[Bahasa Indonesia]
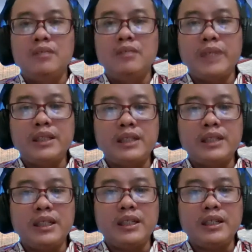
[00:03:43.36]
Baik,
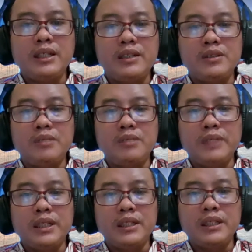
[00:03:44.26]
saya akan
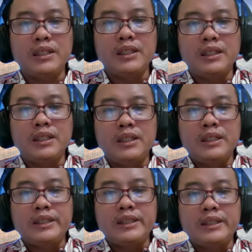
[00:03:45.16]
coba
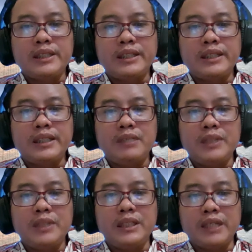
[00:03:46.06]
share screen
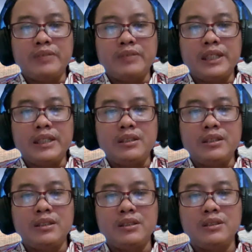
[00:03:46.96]
PDF-nya ya.
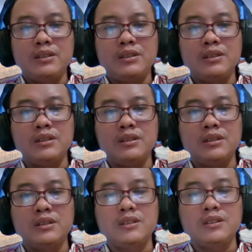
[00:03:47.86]

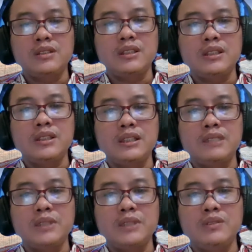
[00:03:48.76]
Eh, di sini ada
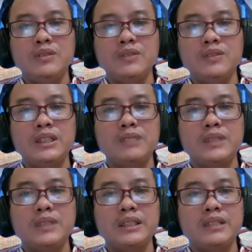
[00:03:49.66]
petunjuknya
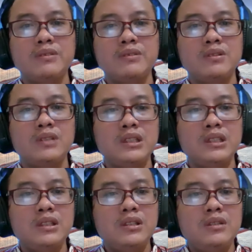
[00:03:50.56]
sebenarnya untuk
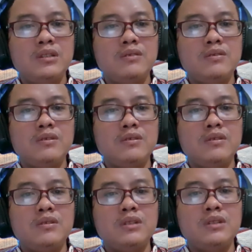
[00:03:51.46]

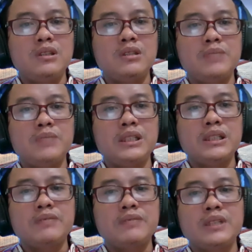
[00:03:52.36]
untuk eh,
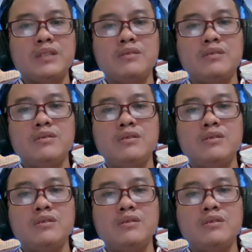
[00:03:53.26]
PDF-nya itu.